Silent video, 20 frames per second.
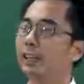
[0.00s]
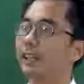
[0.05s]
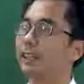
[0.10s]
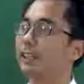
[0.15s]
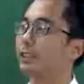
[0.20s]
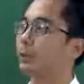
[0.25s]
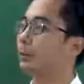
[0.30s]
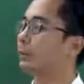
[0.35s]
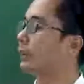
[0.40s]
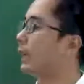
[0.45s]

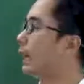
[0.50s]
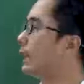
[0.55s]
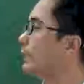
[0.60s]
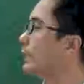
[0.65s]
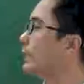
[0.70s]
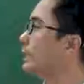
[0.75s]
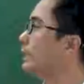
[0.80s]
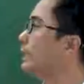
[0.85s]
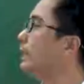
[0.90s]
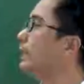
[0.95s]
thì chúng ta
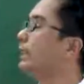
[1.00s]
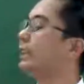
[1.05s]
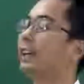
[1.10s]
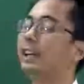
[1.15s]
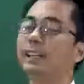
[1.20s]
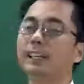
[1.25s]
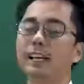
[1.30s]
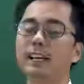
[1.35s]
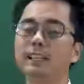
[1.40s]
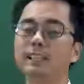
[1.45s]
sẽ chia
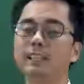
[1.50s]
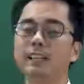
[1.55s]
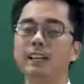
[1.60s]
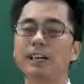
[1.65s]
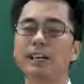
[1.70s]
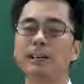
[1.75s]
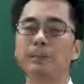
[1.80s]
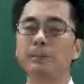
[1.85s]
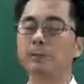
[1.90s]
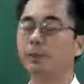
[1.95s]
thành các trường
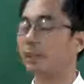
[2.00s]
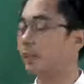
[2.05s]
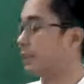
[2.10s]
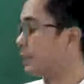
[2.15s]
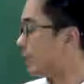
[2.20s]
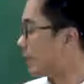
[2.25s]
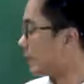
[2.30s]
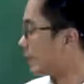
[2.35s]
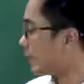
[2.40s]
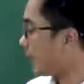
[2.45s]
hợp cho nó
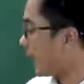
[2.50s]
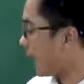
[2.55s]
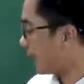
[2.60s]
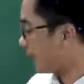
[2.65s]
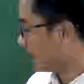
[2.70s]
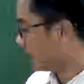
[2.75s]
dễ giải.